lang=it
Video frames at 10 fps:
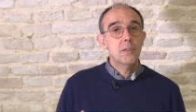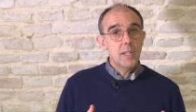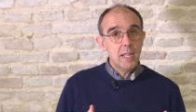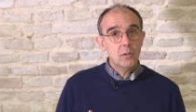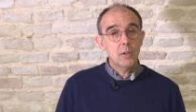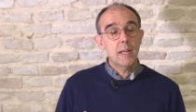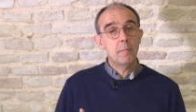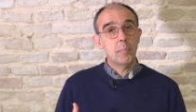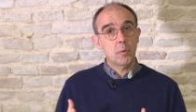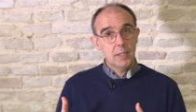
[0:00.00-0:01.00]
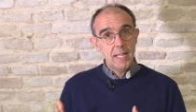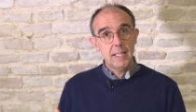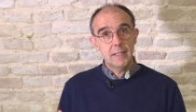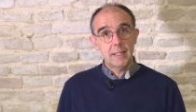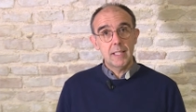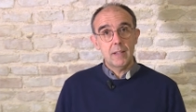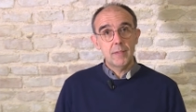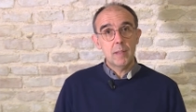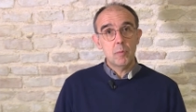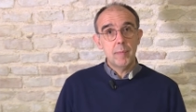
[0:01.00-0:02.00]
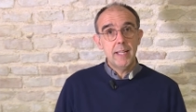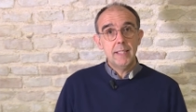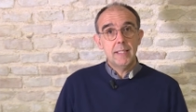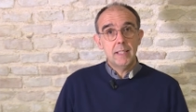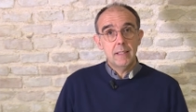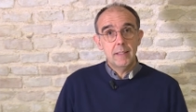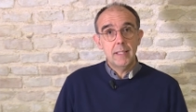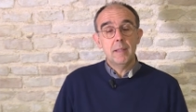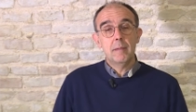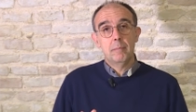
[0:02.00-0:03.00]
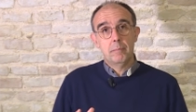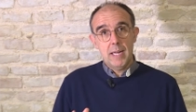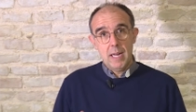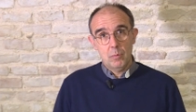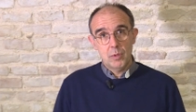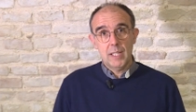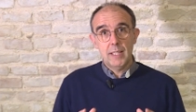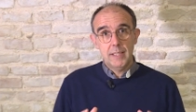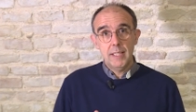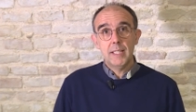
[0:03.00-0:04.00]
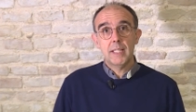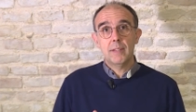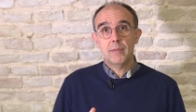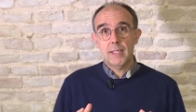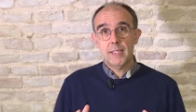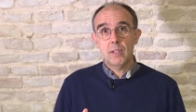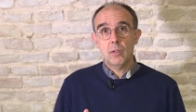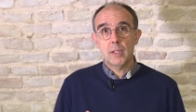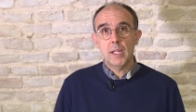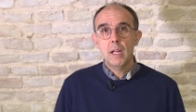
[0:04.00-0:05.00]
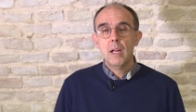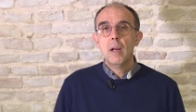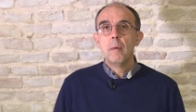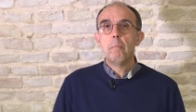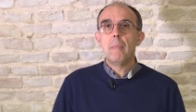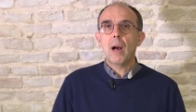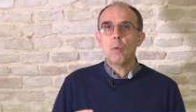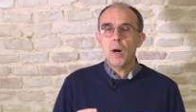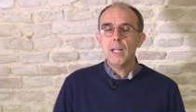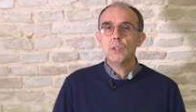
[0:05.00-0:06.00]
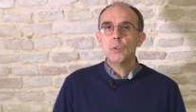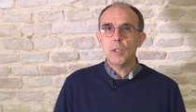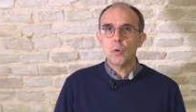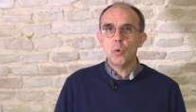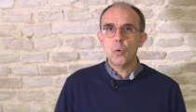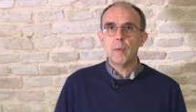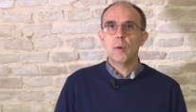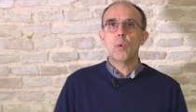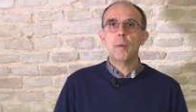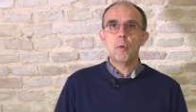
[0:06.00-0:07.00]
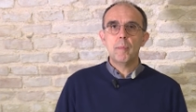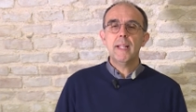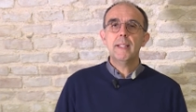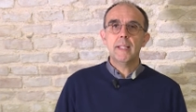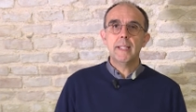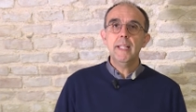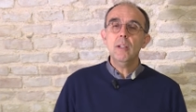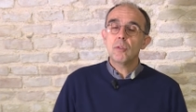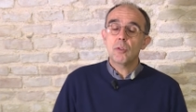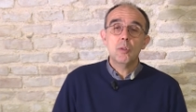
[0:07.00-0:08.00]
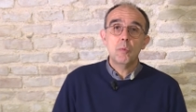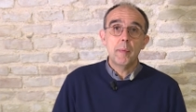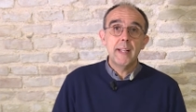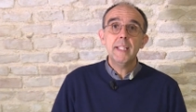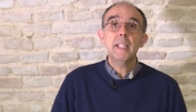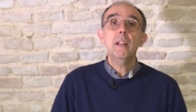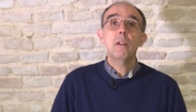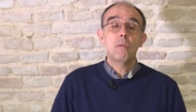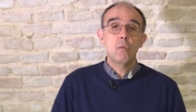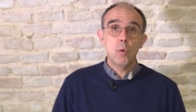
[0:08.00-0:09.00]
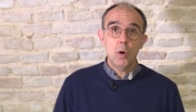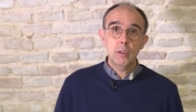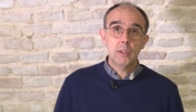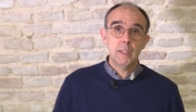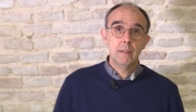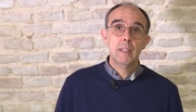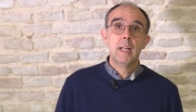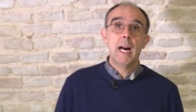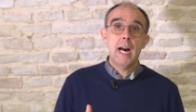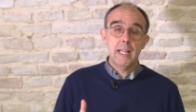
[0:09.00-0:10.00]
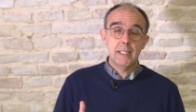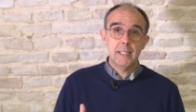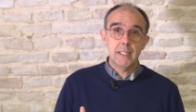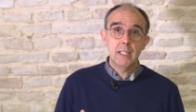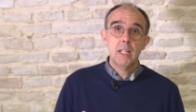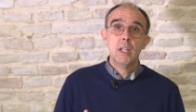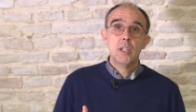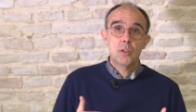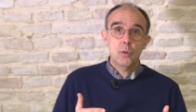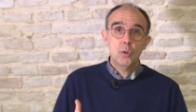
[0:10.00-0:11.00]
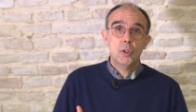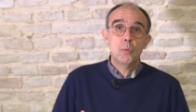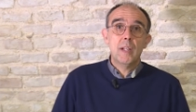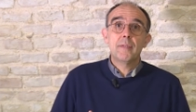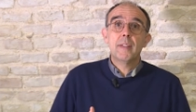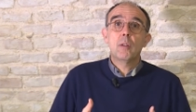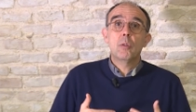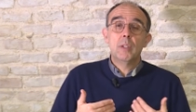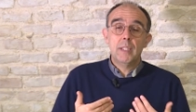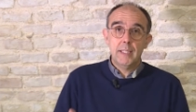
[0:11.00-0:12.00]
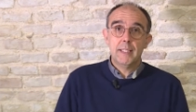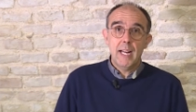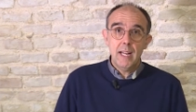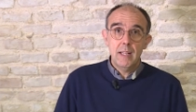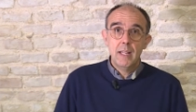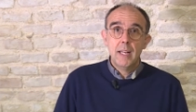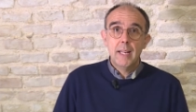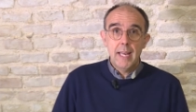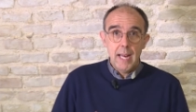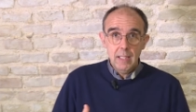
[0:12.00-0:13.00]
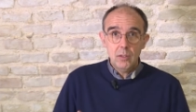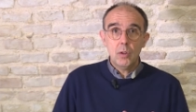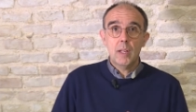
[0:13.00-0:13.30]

Certo che è importante avere momenti di pausa, di riflessione, ma quanto e come quei momenti lì non sono momenti vuoti, anzi sono di una fecondità che altro